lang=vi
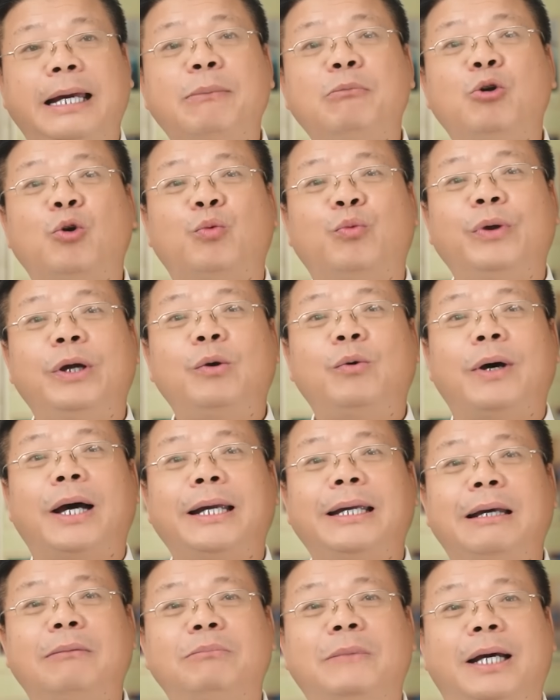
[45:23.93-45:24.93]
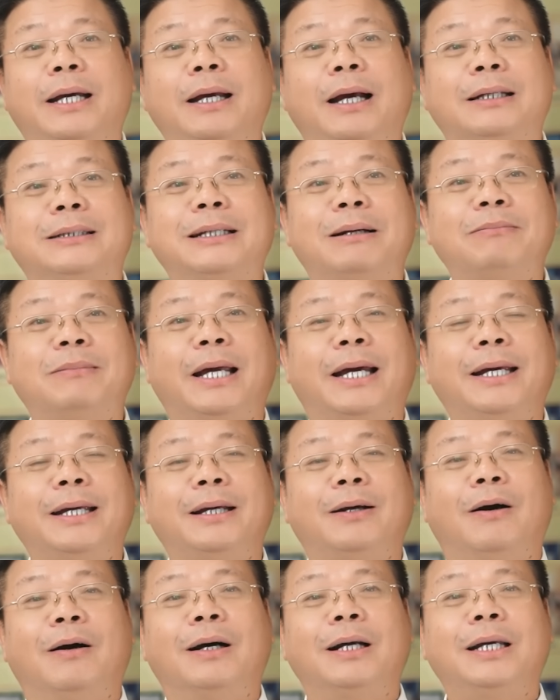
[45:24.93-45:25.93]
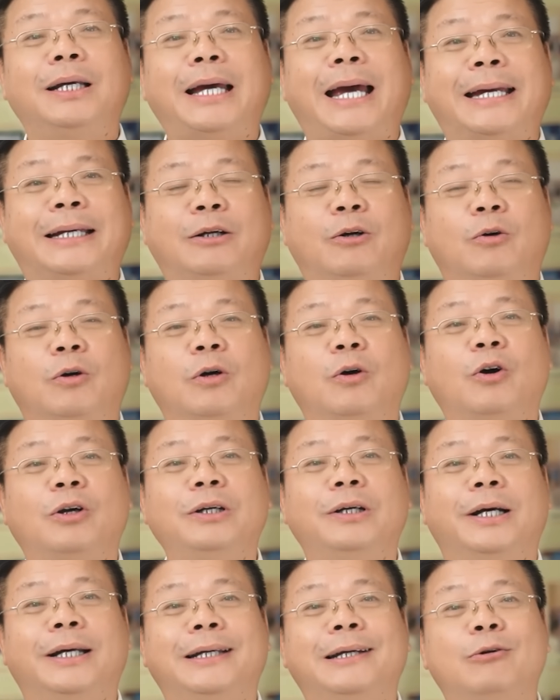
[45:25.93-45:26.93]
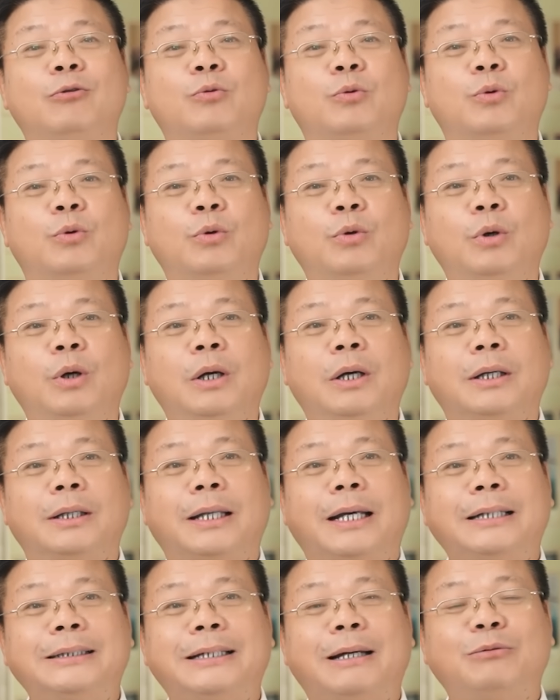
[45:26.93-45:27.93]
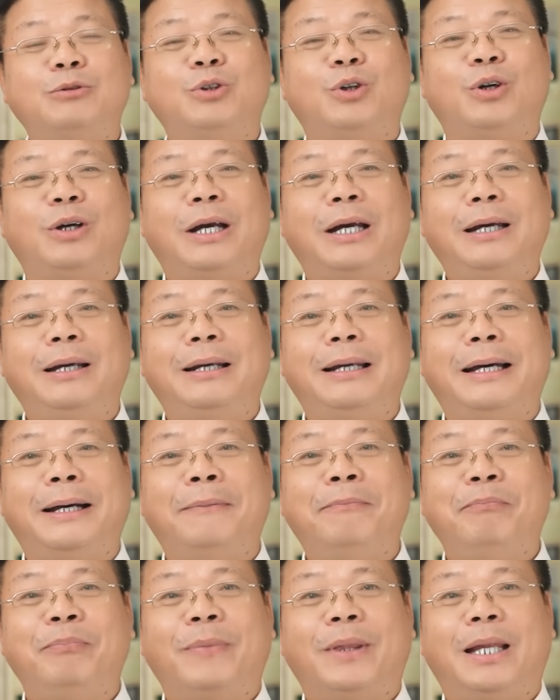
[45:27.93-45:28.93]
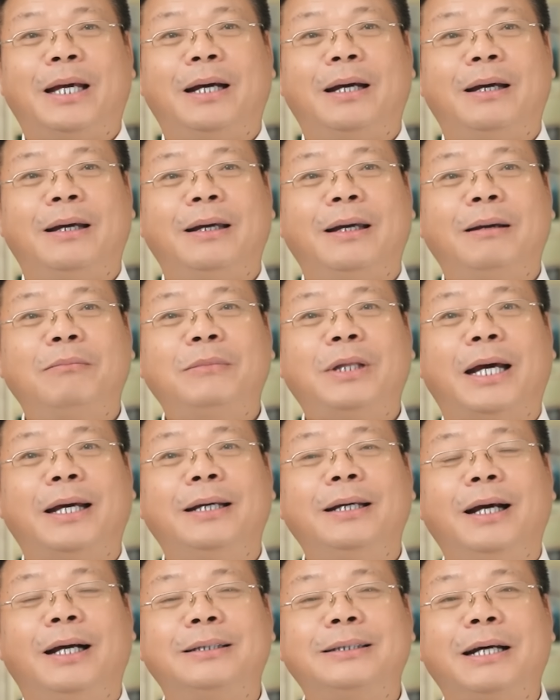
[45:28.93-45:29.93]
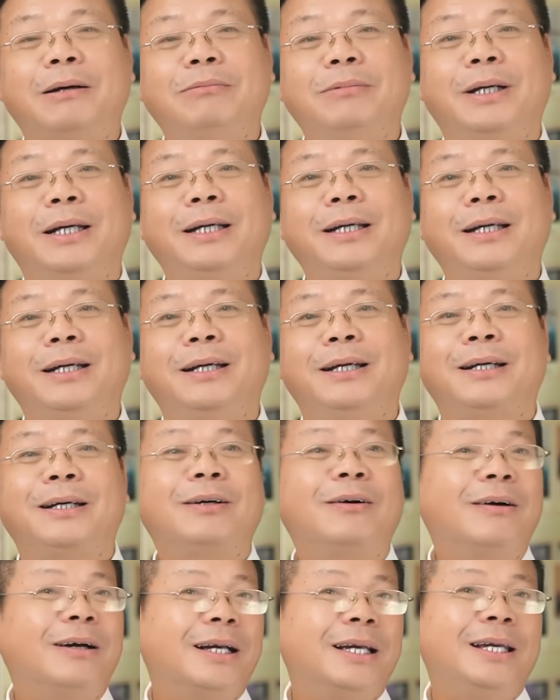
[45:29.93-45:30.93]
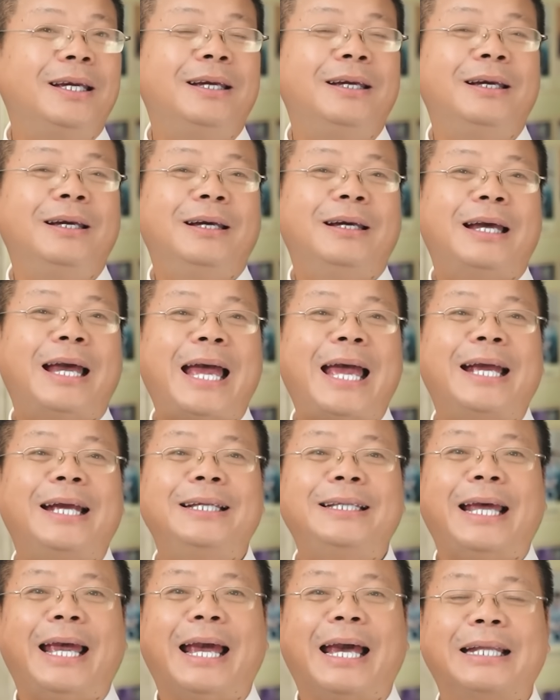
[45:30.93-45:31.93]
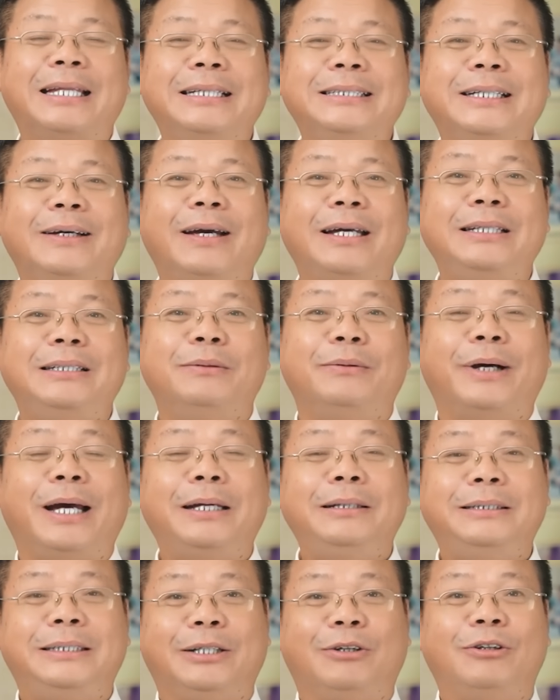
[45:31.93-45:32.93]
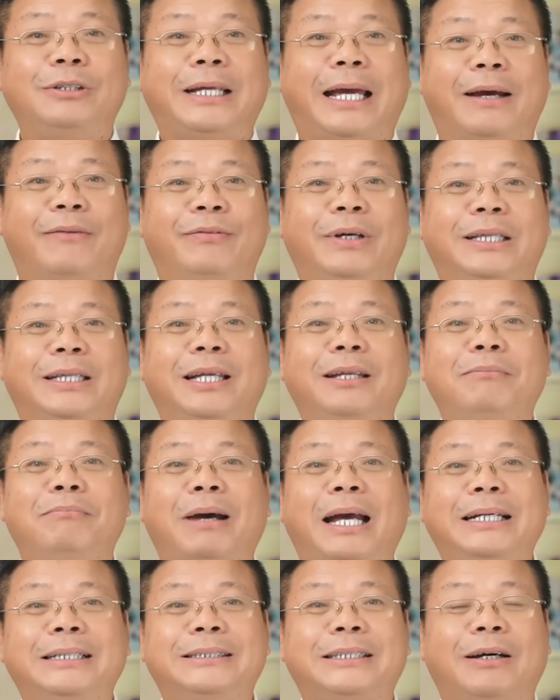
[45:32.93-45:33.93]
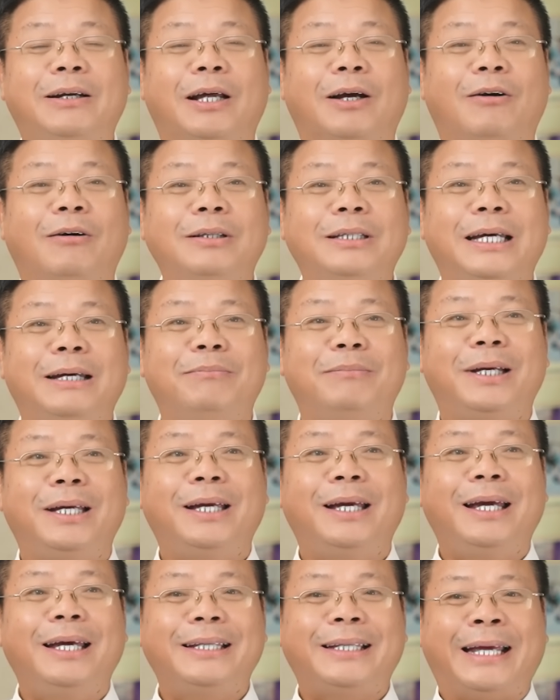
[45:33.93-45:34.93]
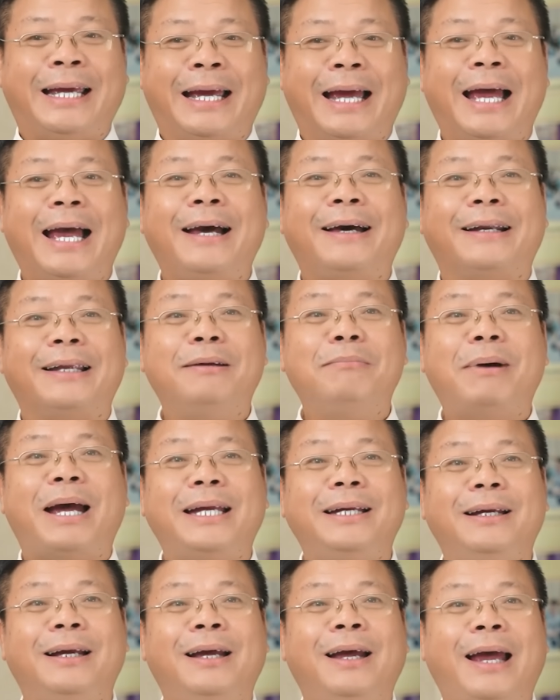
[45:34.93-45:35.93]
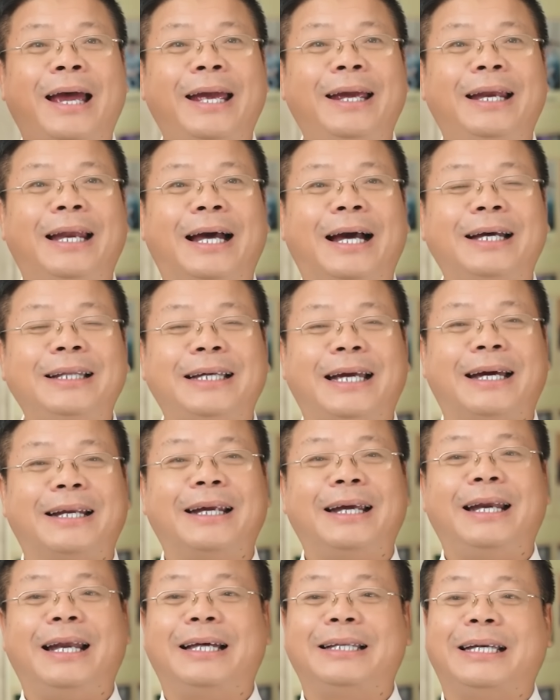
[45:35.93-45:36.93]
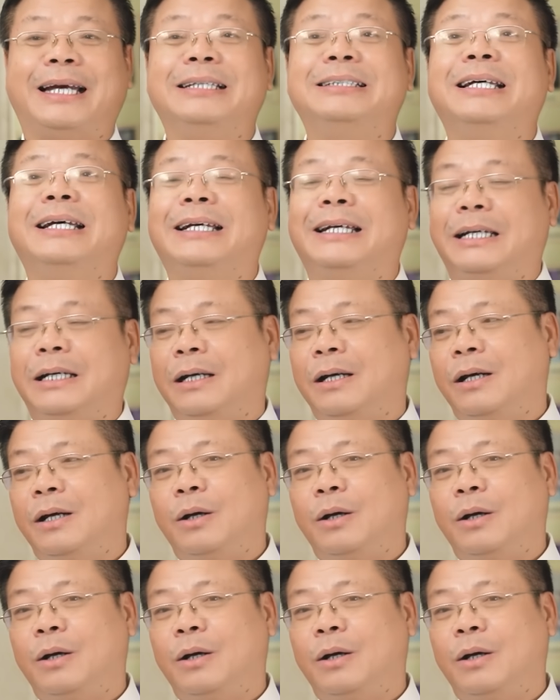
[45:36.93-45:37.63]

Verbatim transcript: em lục ví của anh, em thấy ở trong đấy có cái ảnh của con người yêu cũ, thế xong rồi hay là em thấy ở trong ấy có cái hai cái thẻ, thế sao anh chở anh chỉ có thẻ Vietinbank, sao lại có thêm cái thẻ Agribank, hay là cái thẻ này là thẻ gì?